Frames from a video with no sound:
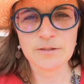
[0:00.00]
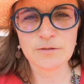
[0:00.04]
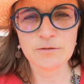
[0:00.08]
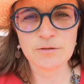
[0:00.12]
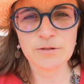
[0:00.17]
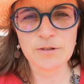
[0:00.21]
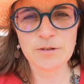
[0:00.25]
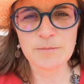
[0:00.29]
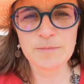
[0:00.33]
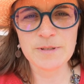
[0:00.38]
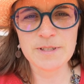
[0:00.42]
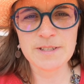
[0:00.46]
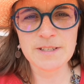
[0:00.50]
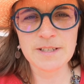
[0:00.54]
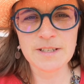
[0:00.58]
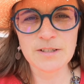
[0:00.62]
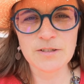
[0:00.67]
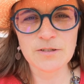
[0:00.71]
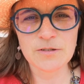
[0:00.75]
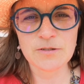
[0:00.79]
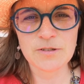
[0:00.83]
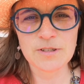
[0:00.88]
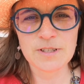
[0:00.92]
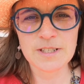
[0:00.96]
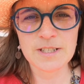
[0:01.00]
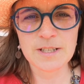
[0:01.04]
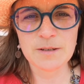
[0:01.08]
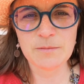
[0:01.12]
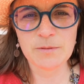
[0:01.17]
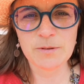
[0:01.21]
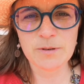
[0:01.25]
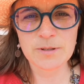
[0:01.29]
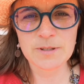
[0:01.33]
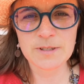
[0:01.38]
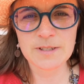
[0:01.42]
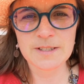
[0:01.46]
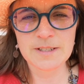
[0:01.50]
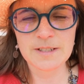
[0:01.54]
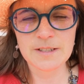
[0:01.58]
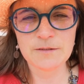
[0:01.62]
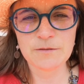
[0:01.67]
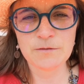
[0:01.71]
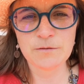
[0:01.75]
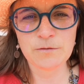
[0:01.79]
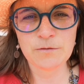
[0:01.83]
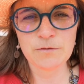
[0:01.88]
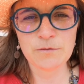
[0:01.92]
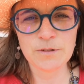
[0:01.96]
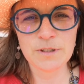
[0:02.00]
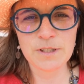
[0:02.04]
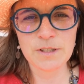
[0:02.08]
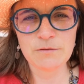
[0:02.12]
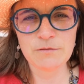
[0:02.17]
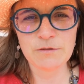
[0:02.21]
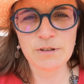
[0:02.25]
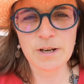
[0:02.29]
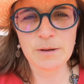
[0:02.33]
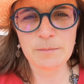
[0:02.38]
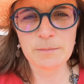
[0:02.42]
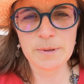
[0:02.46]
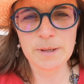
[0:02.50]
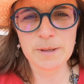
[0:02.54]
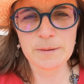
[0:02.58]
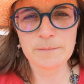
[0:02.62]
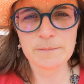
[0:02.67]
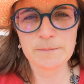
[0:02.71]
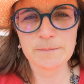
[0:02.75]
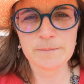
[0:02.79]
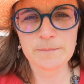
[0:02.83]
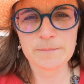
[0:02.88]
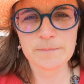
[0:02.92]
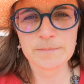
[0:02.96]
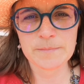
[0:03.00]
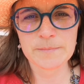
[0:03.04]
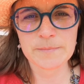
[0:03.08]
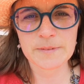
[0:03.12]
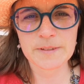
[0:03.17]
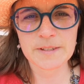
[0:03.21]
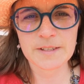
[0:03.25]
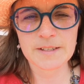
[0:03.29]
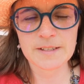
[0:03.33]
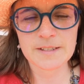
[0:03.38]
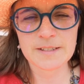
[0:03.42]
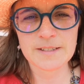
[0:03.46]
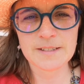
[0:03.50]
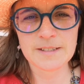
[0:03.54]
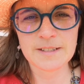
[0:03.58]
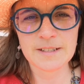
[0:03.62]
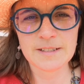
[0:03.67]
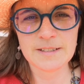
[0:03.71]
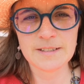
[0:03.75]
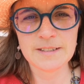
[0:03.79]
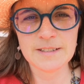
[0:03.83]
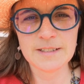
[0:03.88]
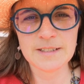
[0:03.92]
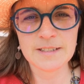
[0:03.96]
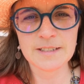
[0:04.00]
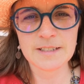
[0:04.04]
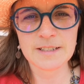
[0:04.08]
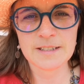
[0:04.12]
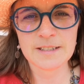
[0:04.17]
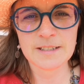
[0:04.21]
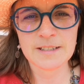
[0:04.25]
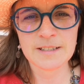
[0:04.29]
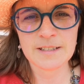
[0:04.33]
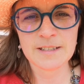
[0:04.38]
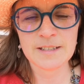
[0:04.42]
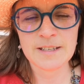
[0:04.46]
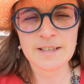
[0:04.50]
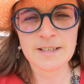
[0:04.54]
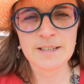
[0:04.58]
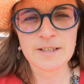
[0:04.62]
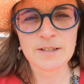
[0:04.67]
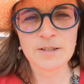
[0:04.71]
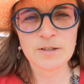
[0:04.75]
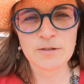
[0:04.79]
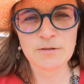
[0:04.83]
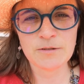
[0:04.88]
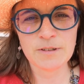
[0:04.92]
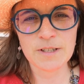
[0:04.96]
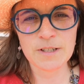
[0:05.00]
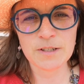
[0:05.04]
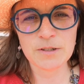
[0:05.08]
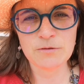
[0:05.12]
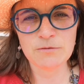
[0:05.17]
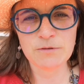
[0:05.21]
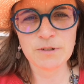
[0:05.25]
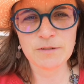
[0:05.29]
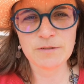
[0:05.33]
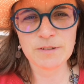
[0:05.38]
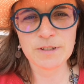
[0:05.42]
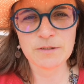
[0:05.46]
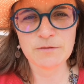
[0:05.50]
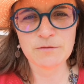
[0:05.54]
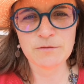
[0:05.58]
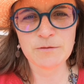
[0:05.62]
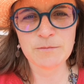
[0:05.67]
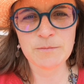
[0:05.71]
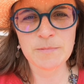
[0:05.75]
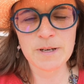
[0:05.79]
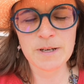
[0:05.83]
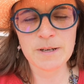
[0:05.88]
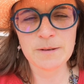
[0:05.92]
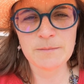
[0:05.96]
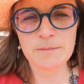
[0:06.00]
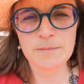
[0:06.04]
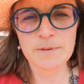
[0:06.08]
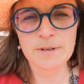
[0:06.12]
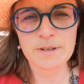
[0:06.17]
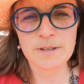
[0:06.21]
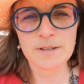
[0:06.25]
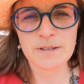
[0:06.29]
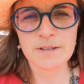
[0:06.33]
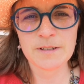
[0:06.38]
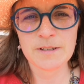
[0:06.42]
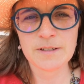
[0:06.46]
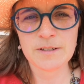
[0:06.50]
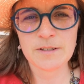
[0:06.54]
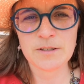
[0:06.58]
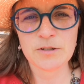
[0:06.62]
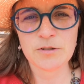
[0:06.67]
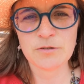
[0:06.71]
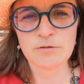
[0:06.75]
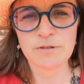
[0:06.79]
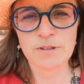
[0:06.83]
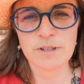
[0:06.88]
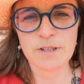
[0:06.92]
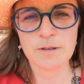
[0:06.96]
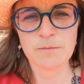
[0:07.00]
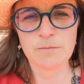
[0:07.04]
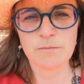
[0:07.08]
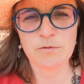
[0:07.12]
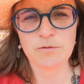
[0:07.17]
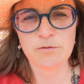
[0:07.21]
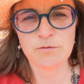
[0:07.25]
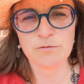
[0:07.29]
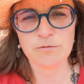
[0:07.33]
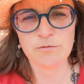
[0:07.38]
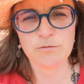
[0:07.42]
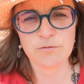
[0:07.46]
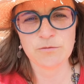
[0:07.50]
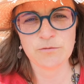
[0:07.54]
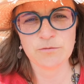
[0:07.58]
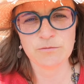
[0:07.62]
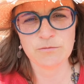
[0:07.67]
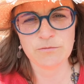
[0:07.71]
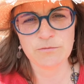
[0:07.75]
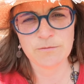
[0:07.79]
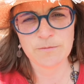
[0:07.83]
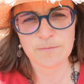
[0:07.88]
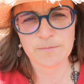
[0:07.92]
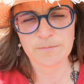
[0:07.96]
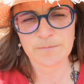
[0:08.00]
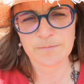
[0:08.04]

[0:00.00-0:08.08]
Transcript: Donc le message que j'ai d'abord c'est foutez-vous la paix. C'est-à-dire Soyez doux avec vous-même, soyez plus doux,